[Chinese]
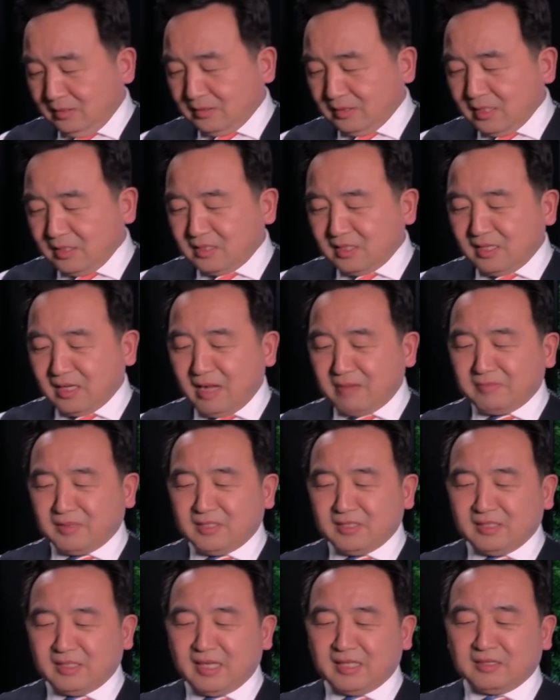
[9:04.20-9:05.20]
这是他们
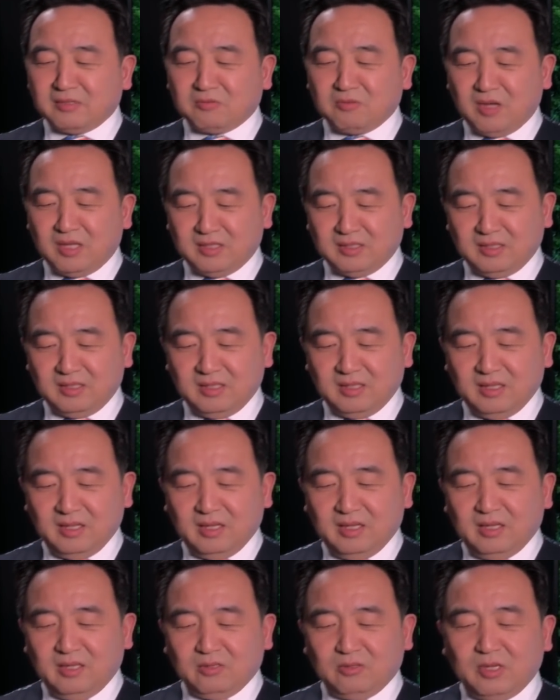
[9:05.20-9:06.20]
之间的关系，
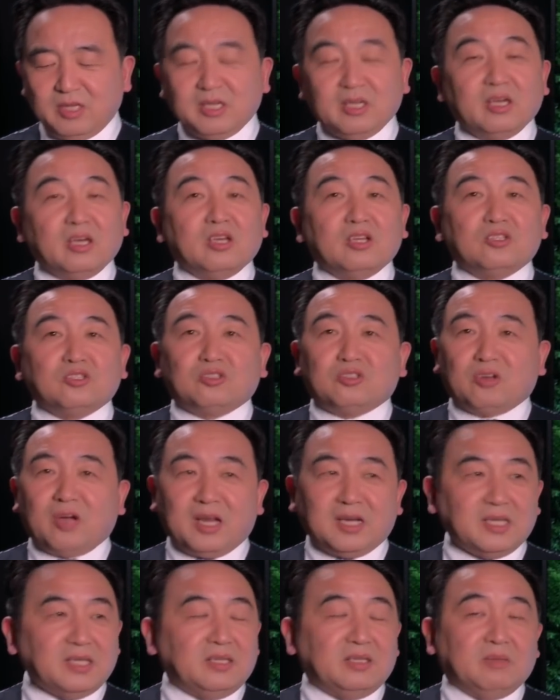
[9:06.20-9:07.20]
所以
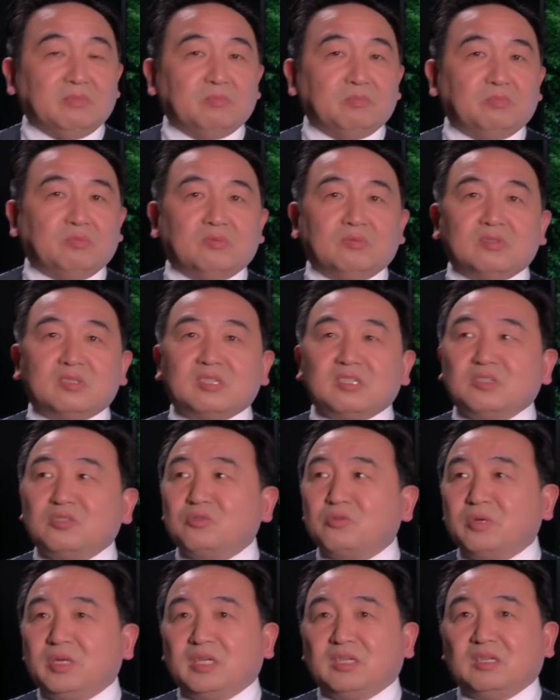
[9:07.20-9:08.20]
权力不是
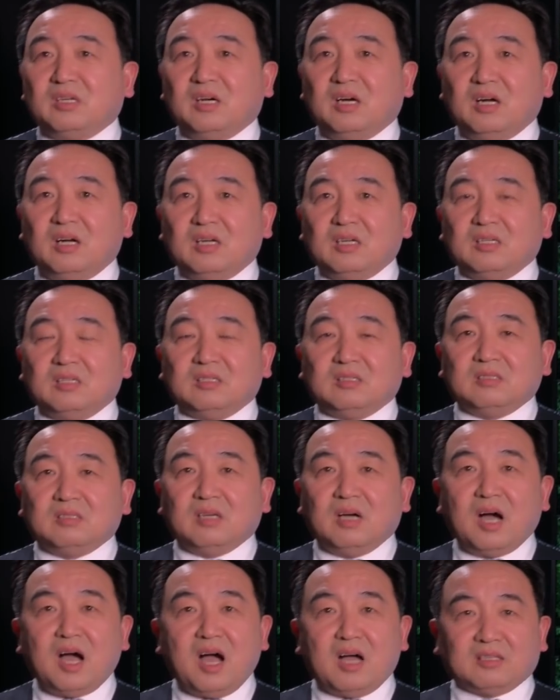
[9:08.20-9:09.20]
罪恶。
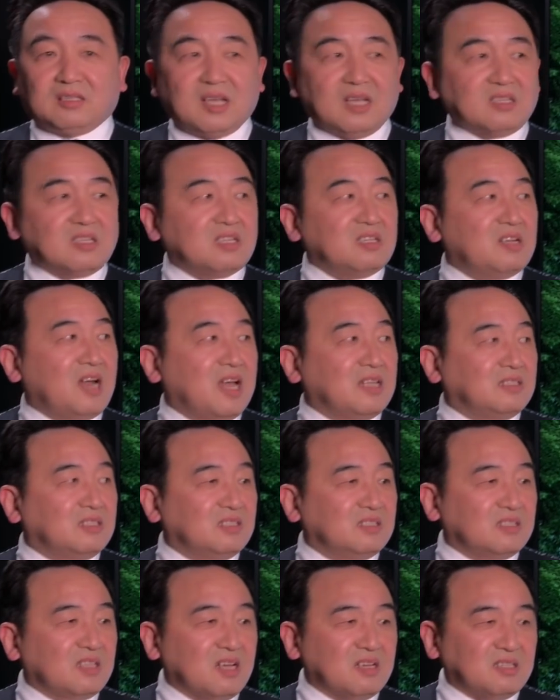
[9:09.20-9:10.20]
啊，他自然
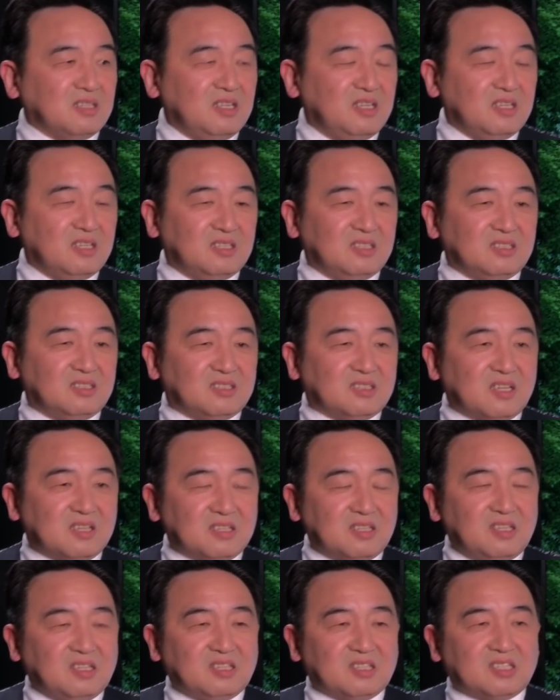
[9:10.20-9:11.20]
当一个
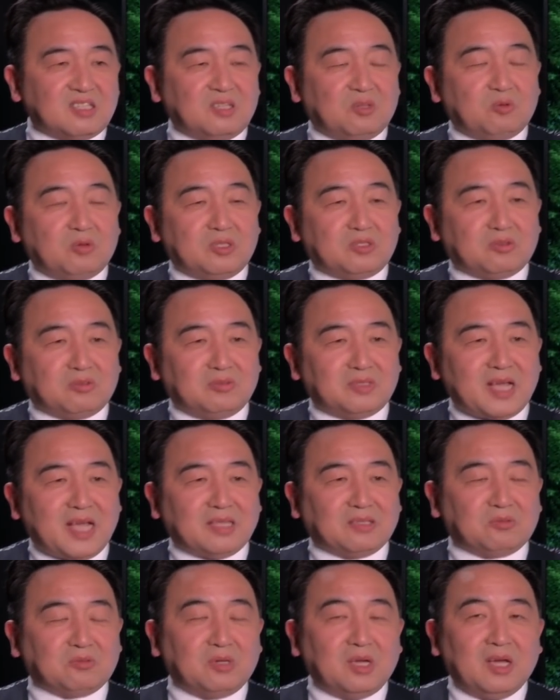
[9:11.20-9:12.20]
当一个社会存在
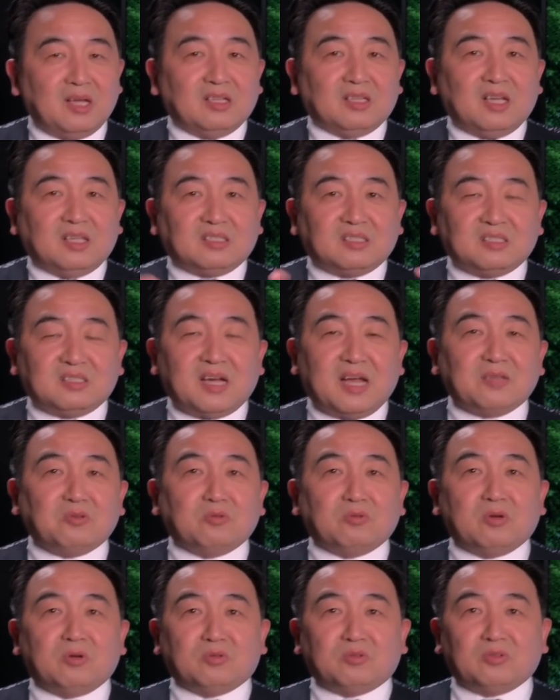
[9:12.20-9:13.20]
的时候，他自然
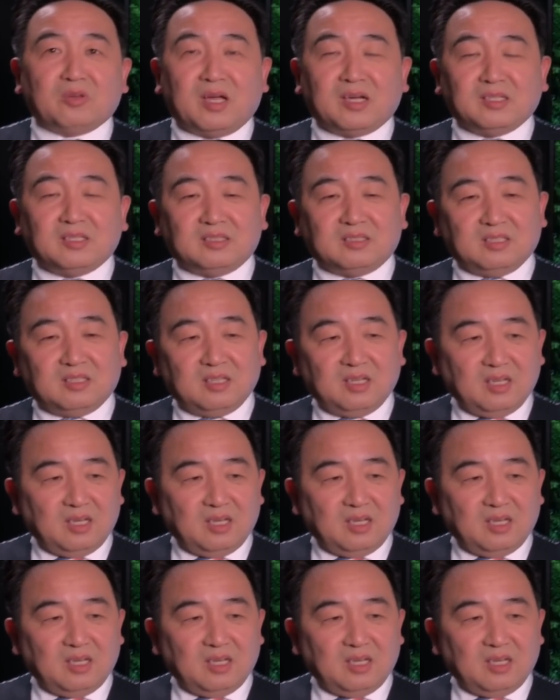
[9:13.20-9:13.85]
拥有权利者。